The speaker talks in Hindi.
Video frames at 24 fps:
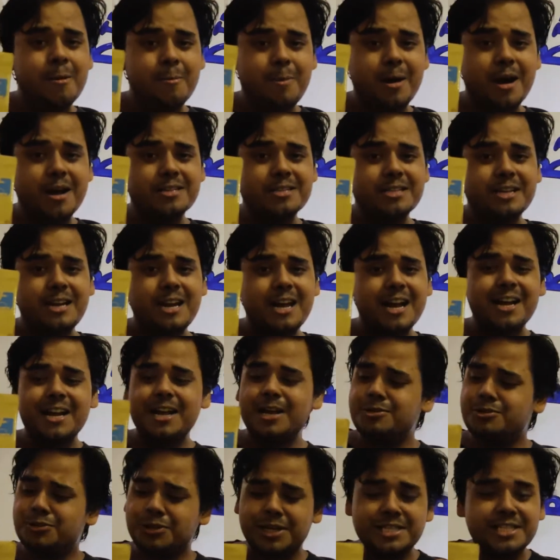पार्सल आ
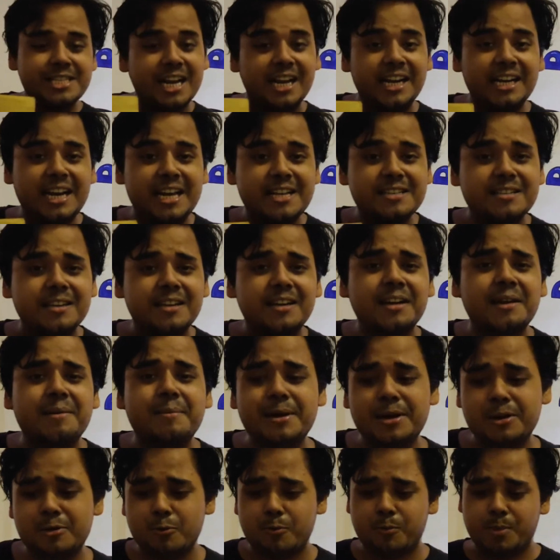गया जो कि सैनिटाइज करके
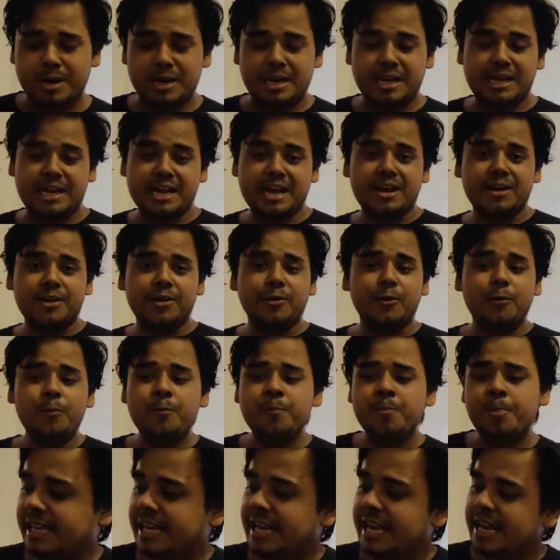मैंने ऊपर लेके आ गया
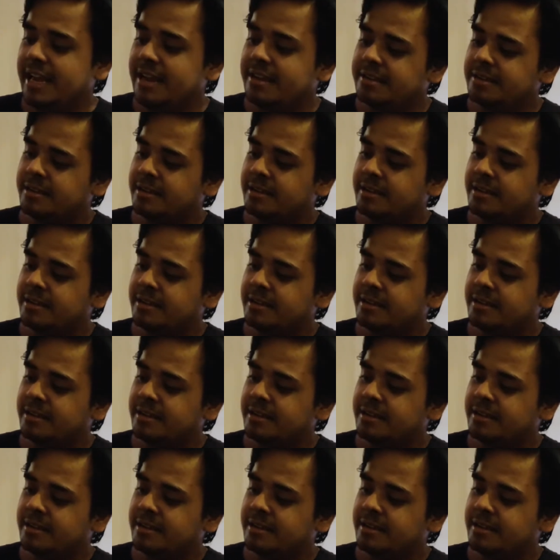ये